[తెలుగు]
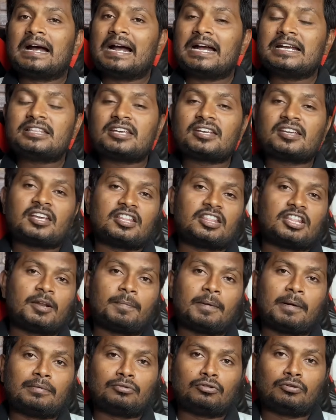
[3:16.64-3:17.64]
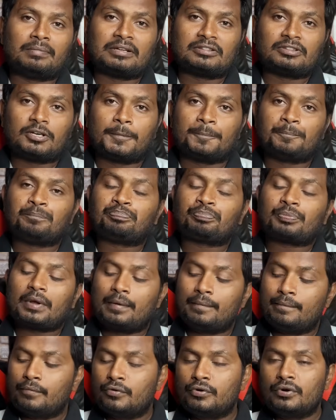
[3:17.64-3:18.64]
అయితే కేంద్ర ప్రభుత్వం మాత్రం
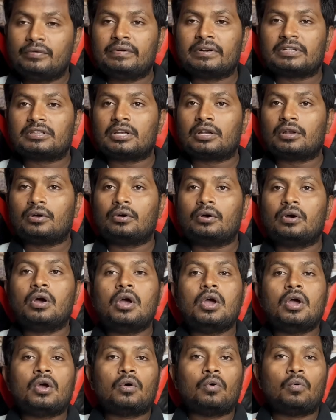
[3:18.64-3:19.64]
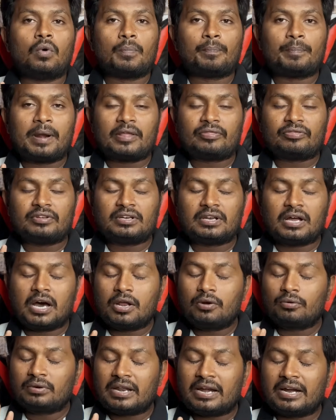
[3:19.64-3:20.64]
మూడు విడతల్లో ప్రతి
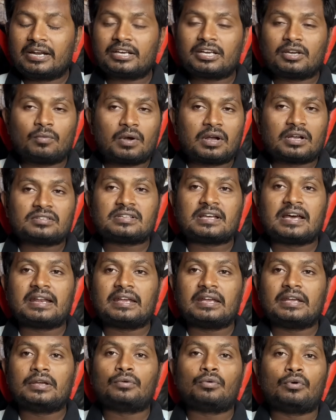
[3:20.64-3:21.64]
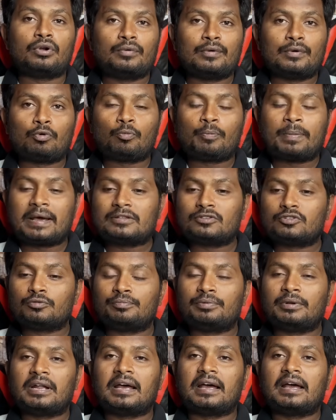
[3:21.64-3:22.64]
నాలుగు నెలలకి ఒకసారి రెండు వేల రూపాయల
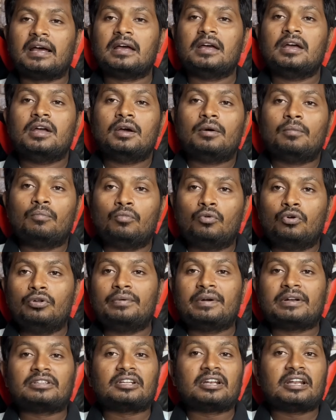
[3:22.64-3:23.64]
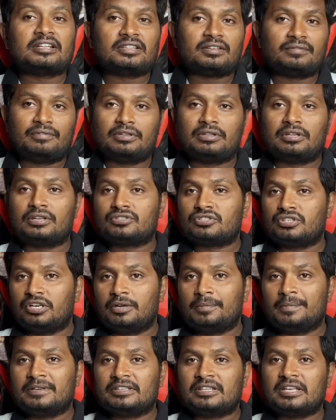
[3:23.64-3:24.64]
చొప్పున మూడు విడతలు అయితే విడుదల
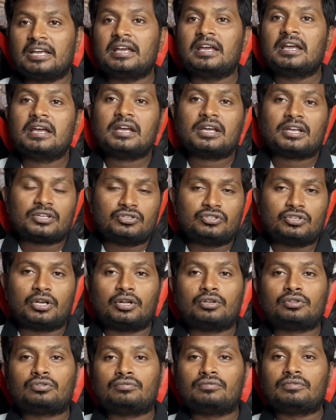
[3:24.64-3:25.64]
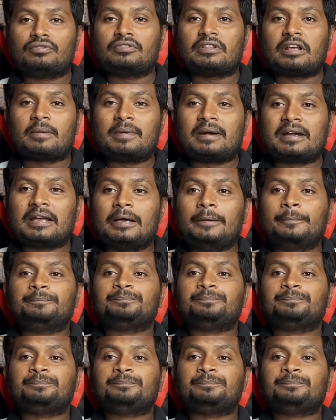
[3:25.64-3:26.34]
చేయడం అయితే జరుగుతూ ఉంటుందన్నమాట